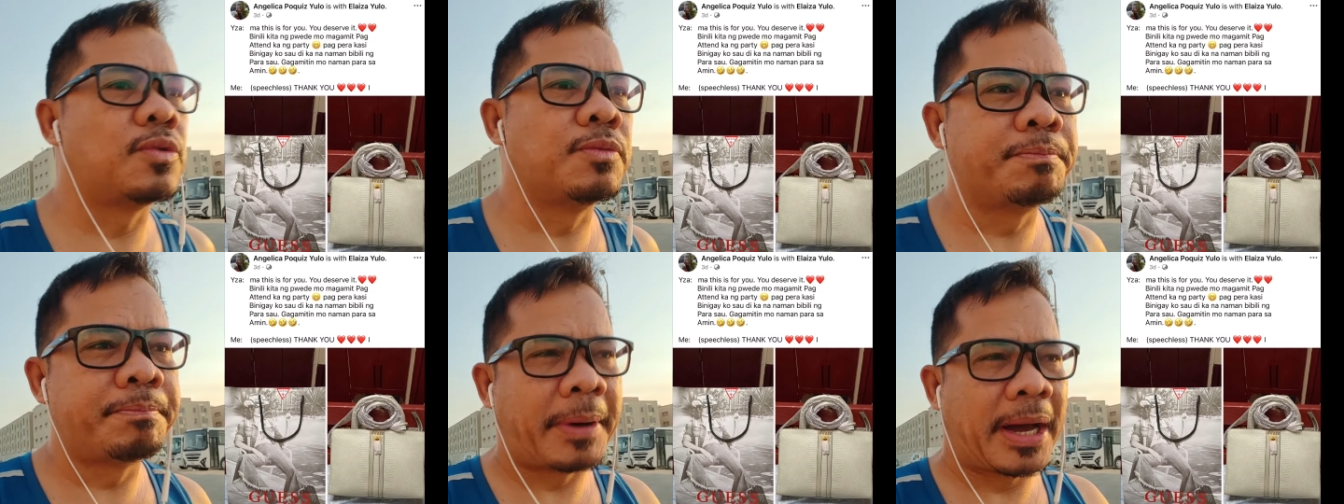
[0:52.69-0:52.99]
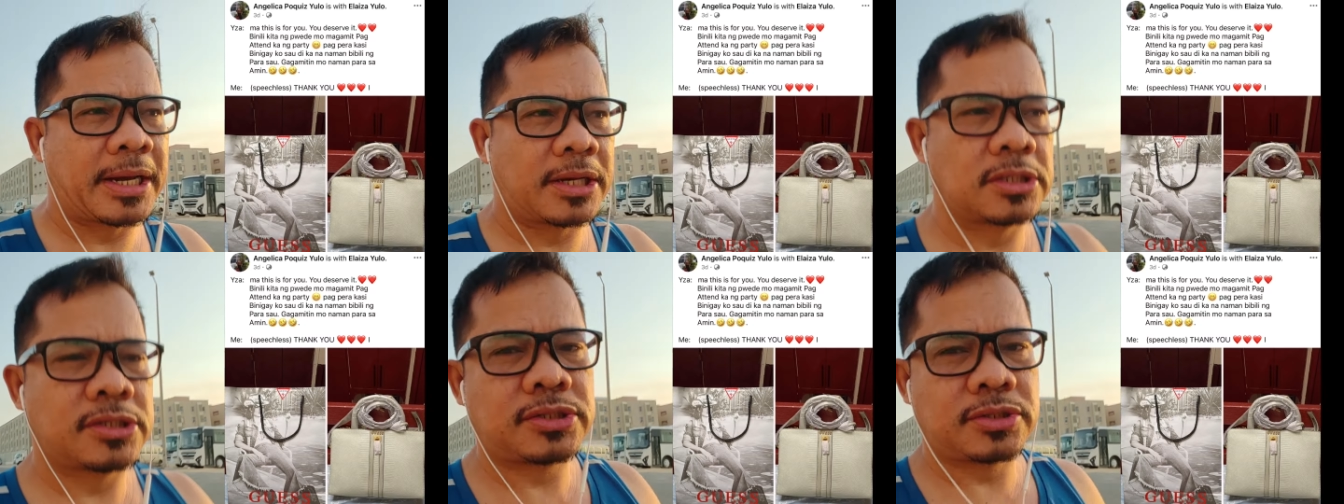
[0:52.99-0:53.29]

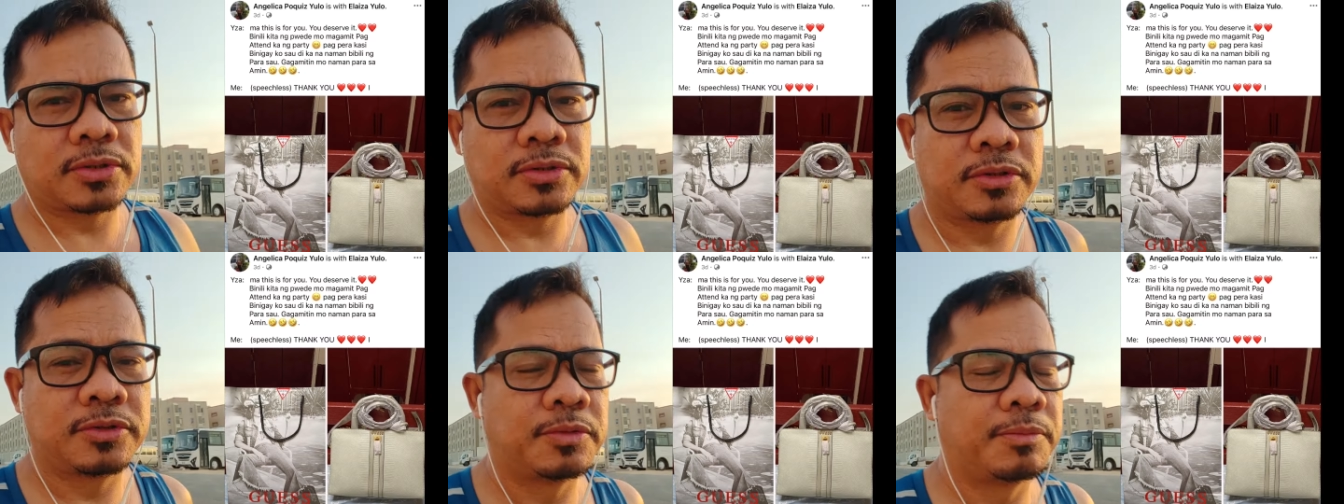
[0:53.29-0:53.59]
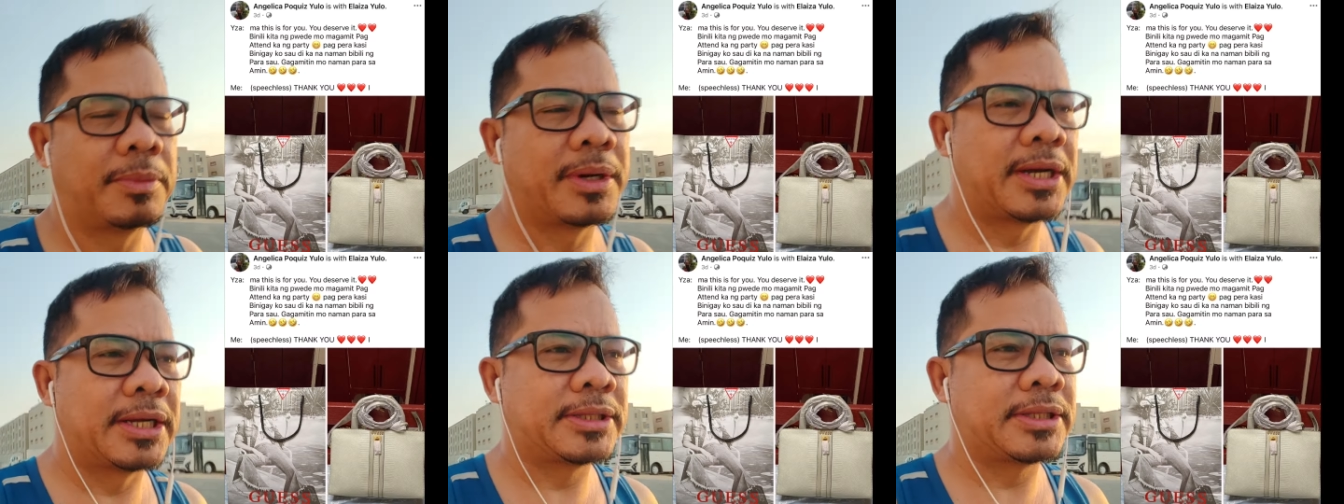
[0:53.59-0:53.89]
comparison
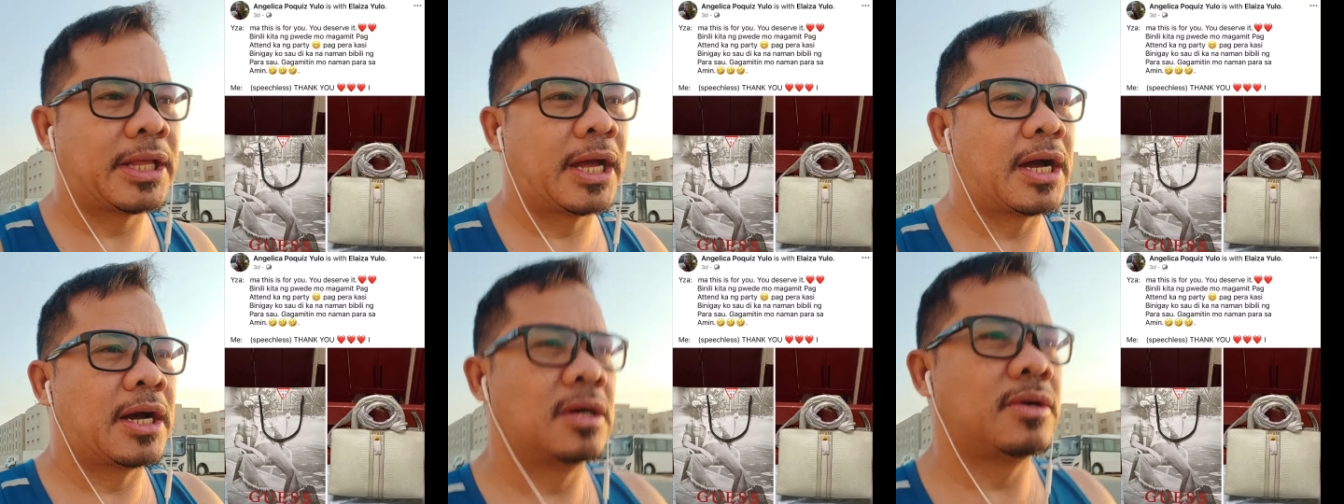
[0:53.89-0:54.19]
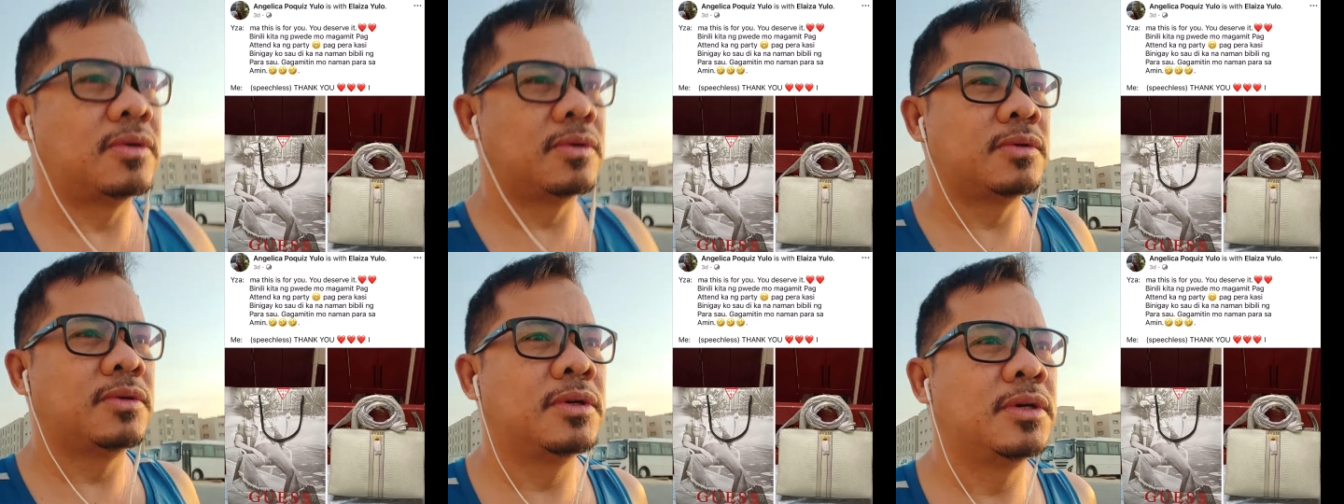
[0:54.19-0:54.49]
ng mga
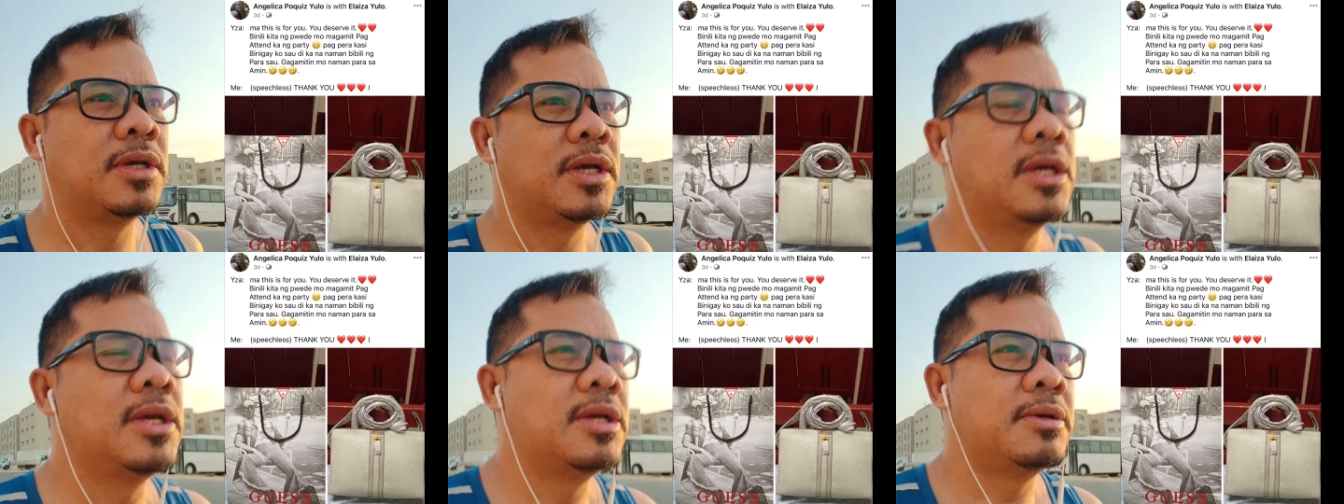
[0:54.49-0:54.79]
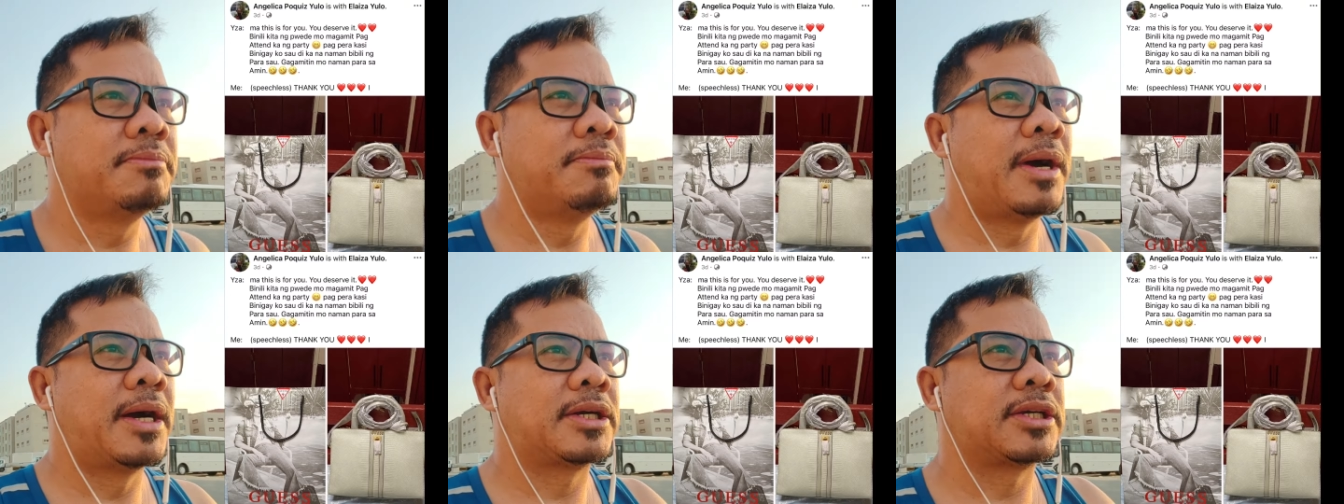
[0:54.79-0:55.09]
tao.
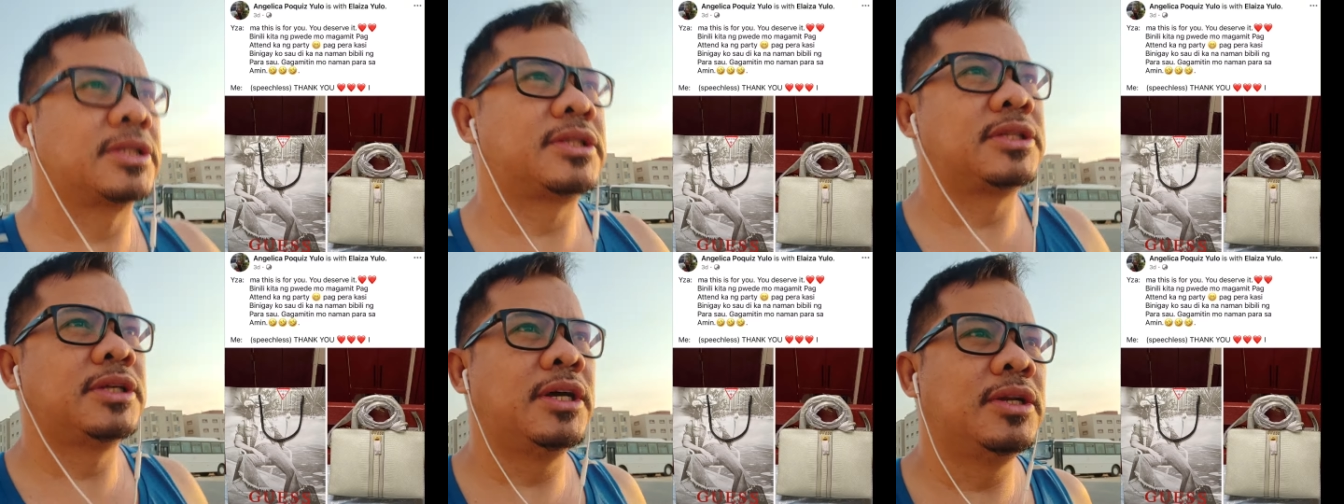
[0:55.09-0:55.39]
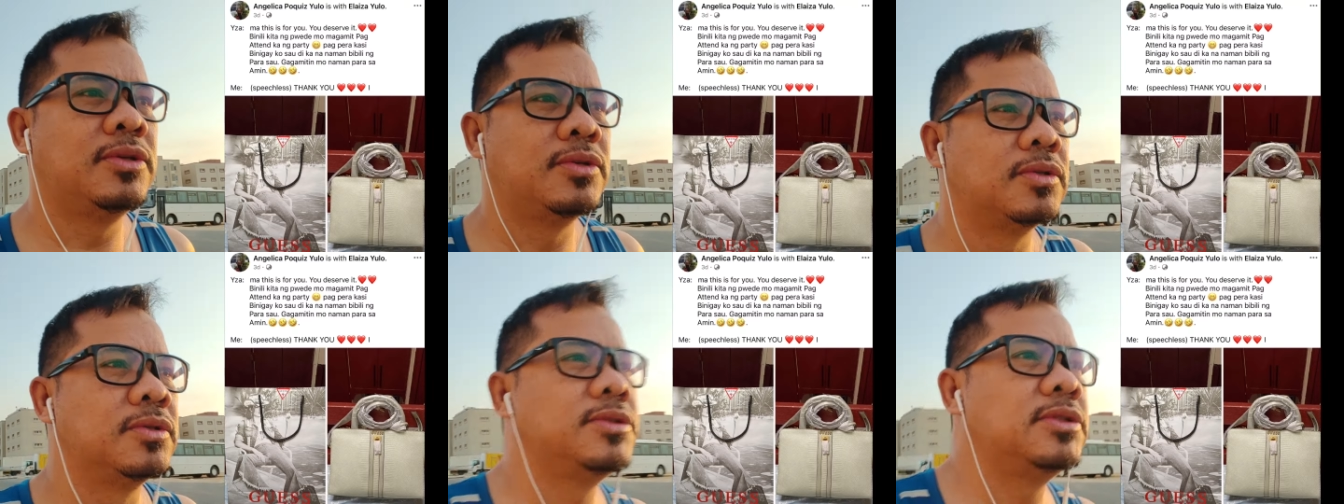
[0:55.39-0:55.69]
Bakit
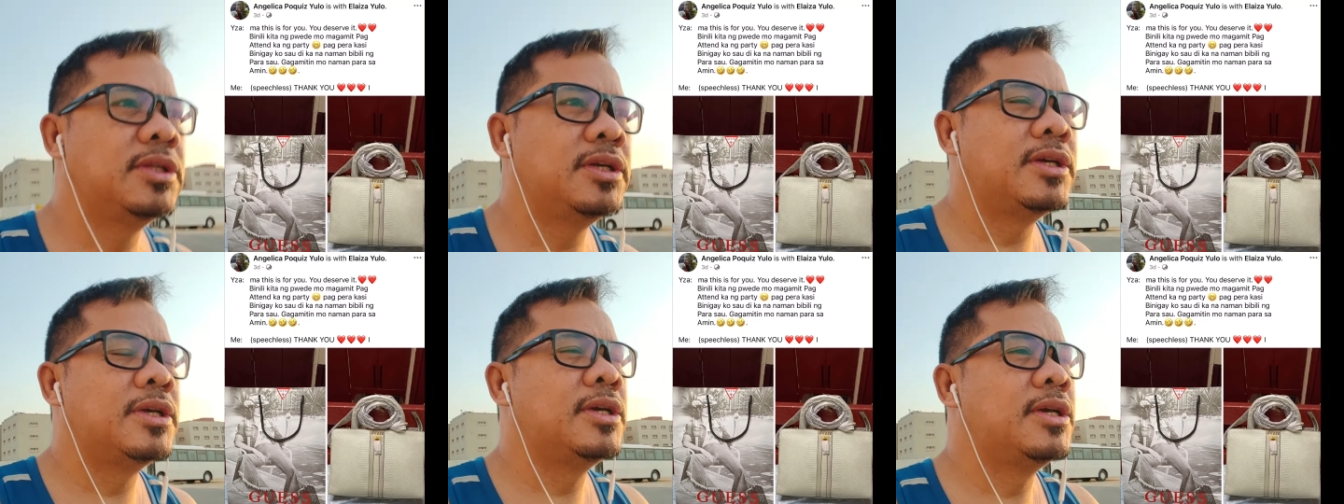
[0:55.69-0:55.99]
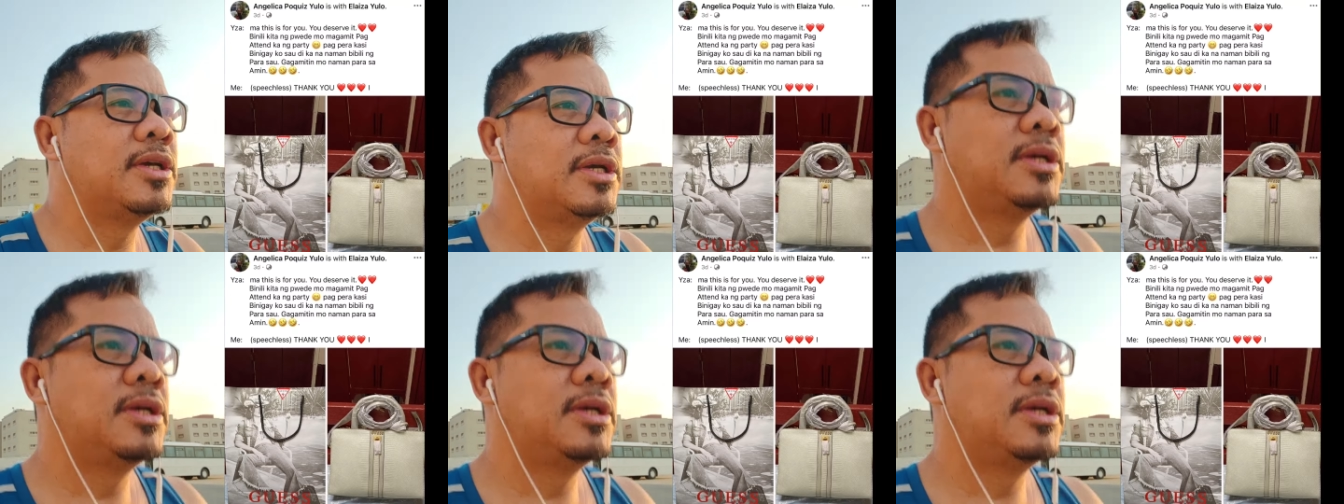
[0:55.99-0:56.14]
ganun?